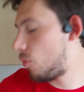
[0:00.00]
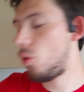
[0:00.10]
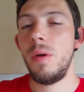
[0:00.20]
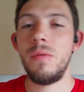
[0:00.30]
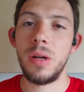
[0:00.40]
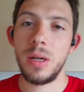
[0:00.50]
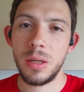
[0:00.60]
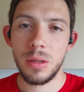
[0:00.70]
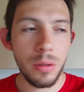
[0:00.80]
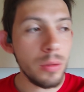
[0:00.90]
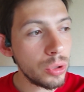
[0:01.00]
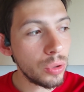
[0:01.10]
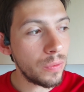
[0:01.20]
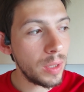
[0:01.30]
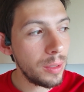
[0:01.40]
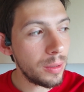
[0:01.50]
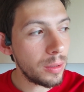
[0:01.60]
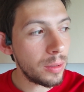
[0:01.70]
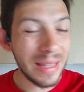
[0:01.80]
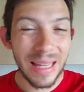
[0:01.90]
Bon ben voilà, hein. je vais
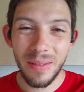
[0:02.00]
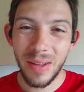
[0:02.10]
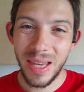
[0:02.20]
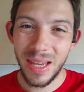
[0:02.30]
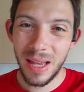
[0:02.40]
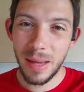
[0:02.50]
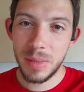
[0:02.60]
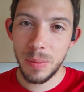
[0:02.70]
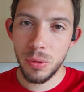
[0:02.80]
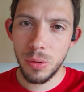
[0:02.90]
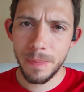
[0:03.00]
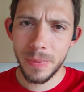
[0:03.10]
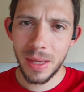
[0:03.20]
travailler un petit peu